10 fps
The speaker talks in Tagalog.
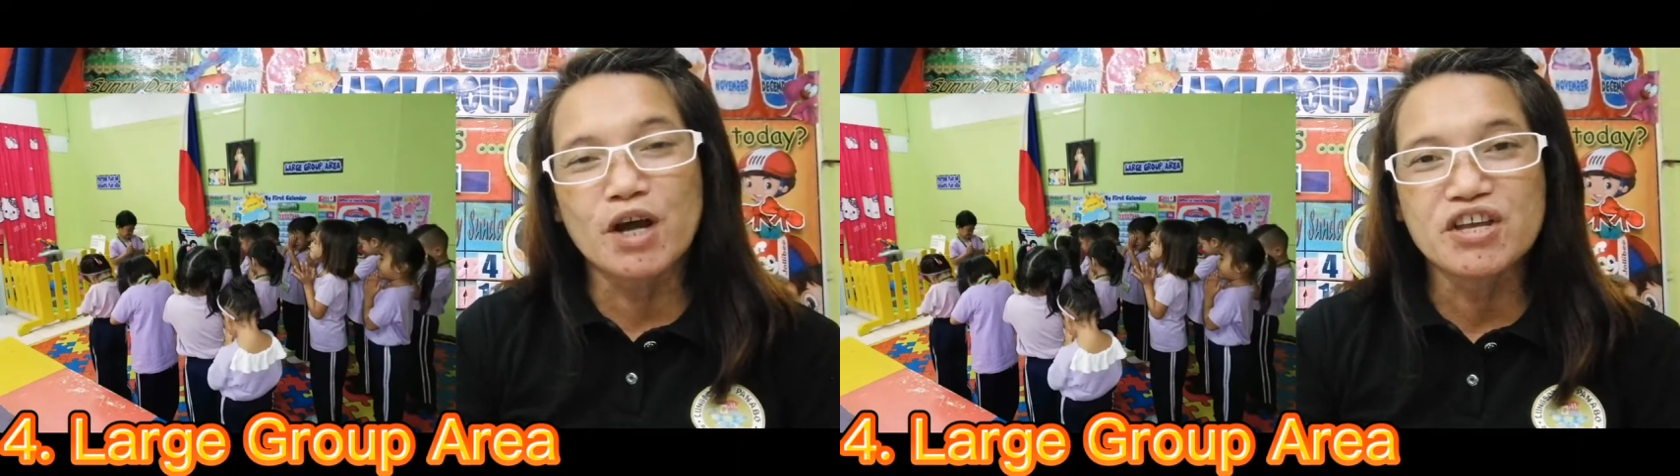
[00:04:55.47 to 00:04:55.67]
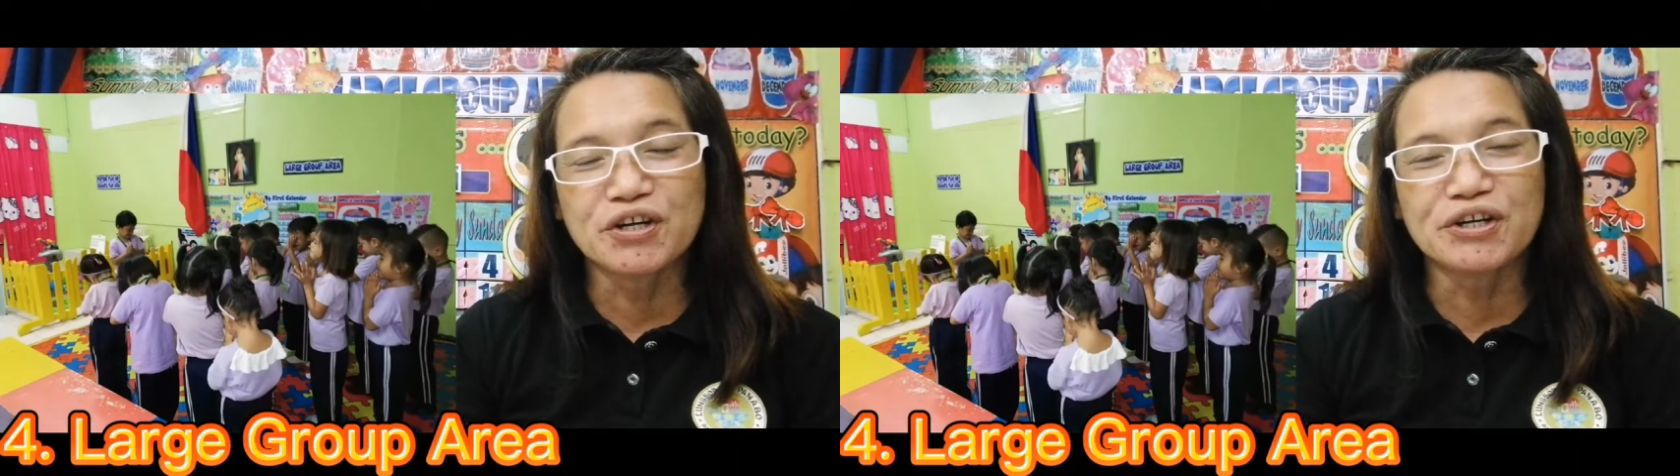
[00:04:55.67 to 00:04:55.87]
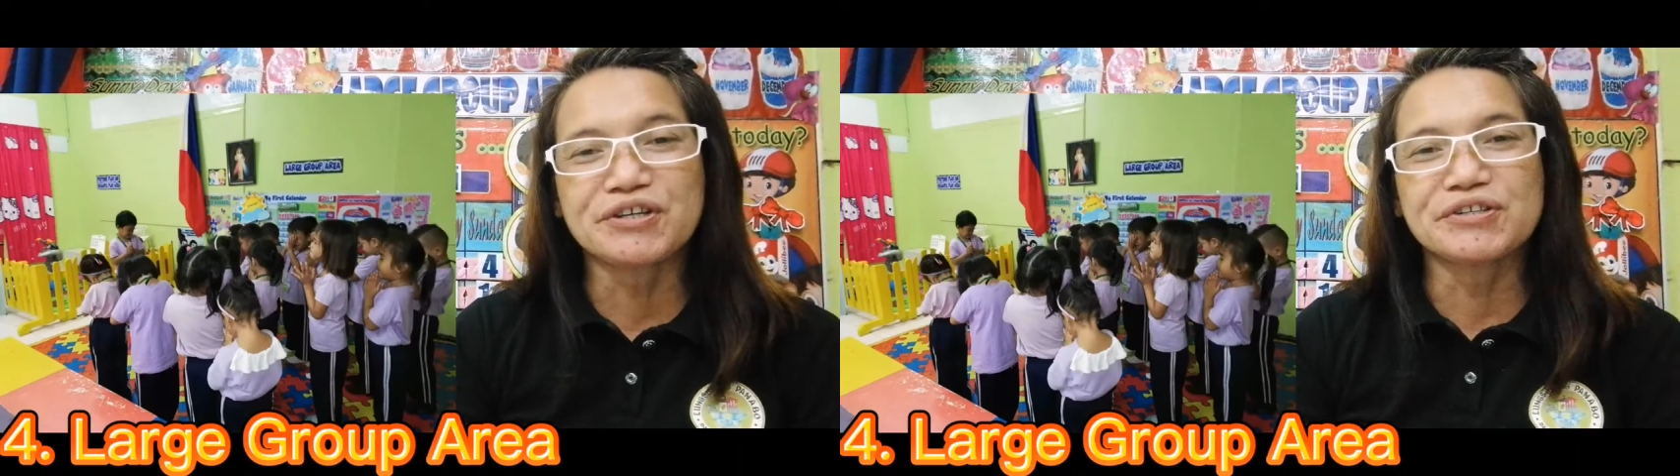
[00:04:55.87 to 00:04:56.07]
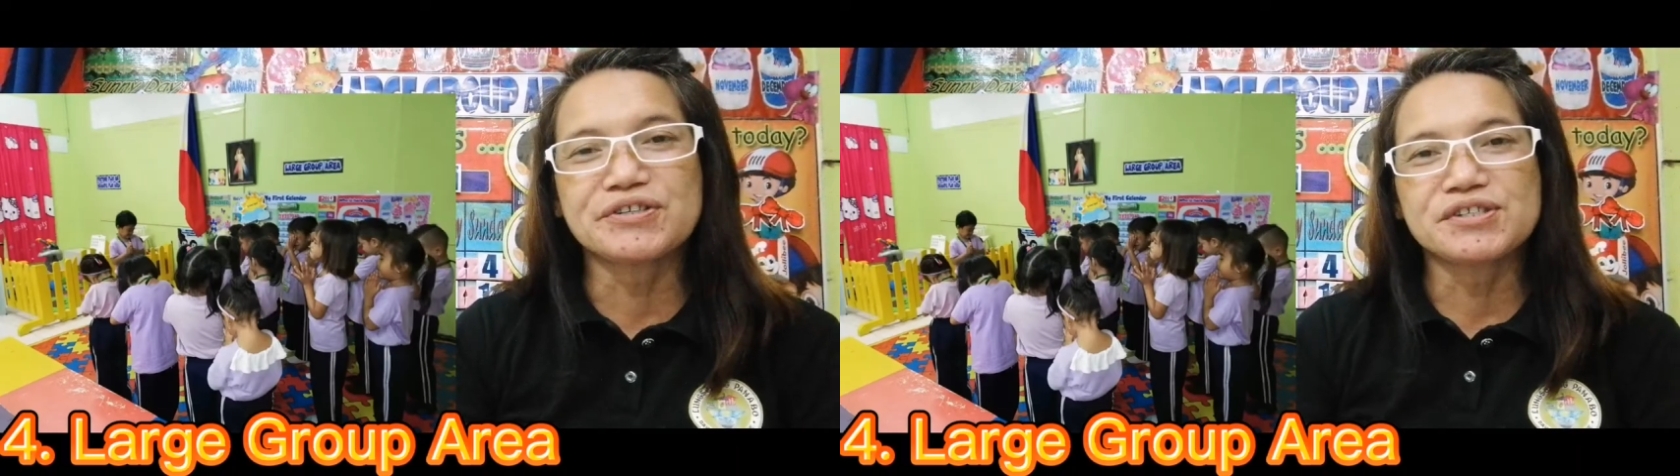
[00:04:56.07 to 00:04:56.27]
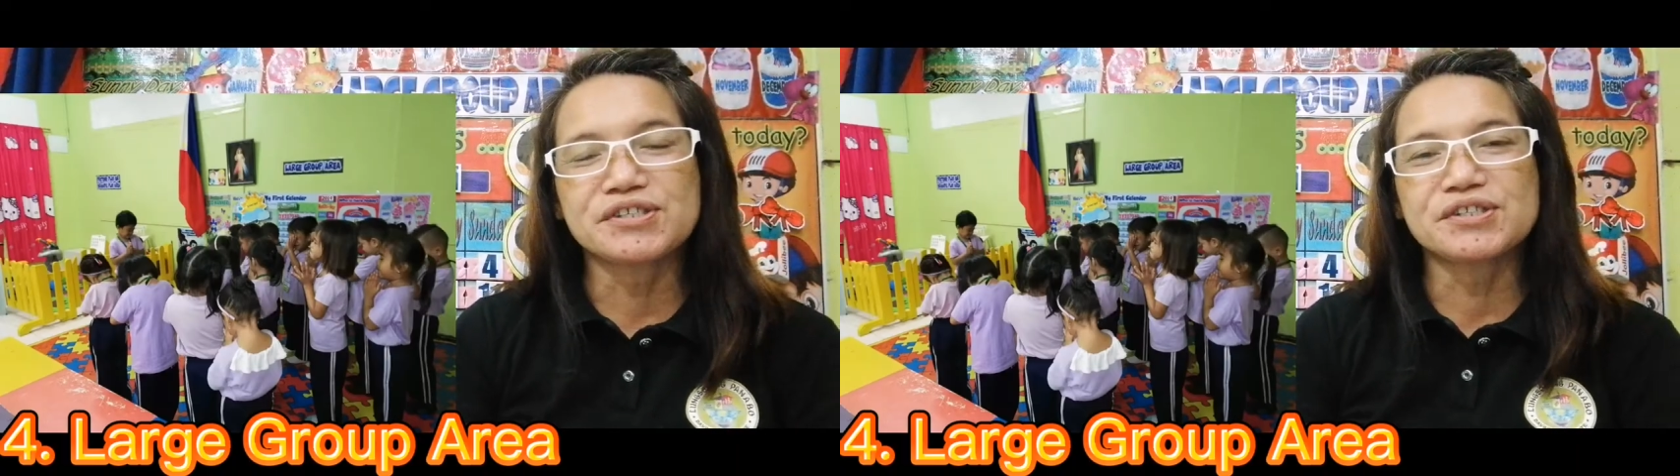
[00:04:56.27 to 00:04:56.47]

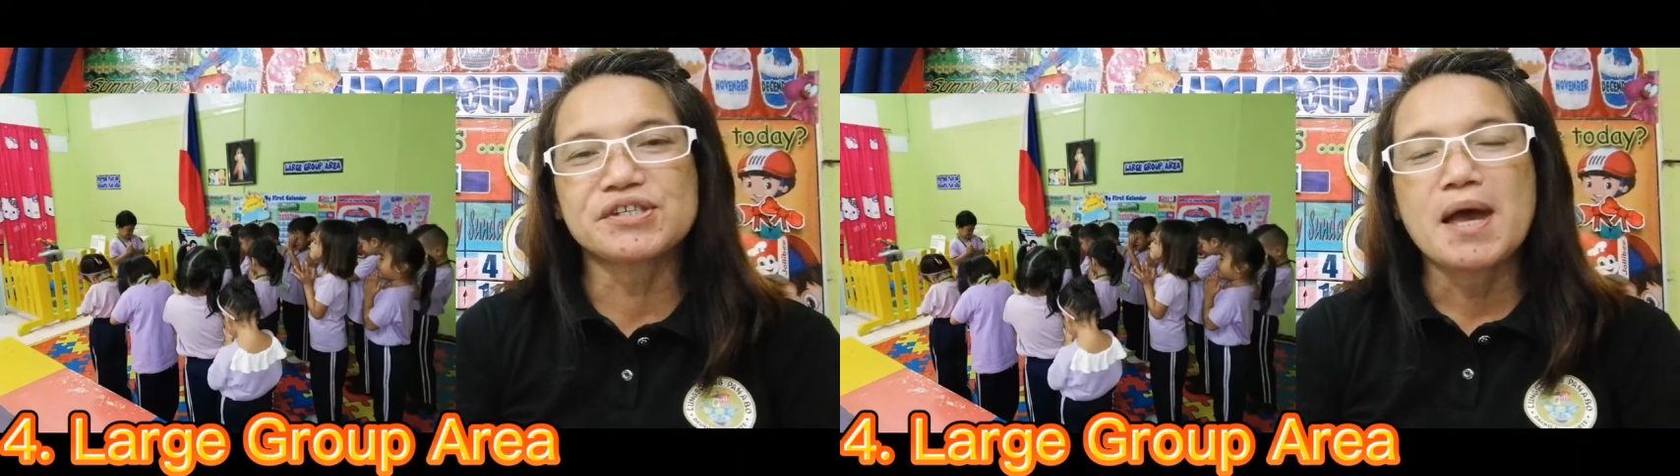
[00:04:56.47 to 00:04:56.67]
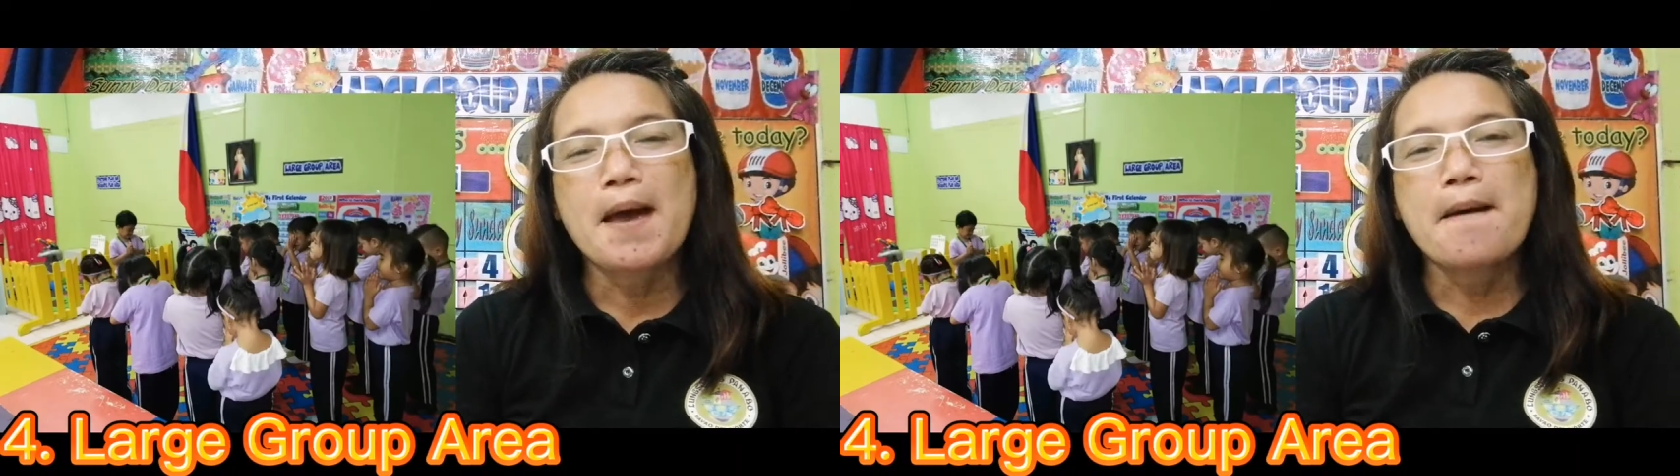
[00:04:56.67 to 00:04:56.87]
prayers,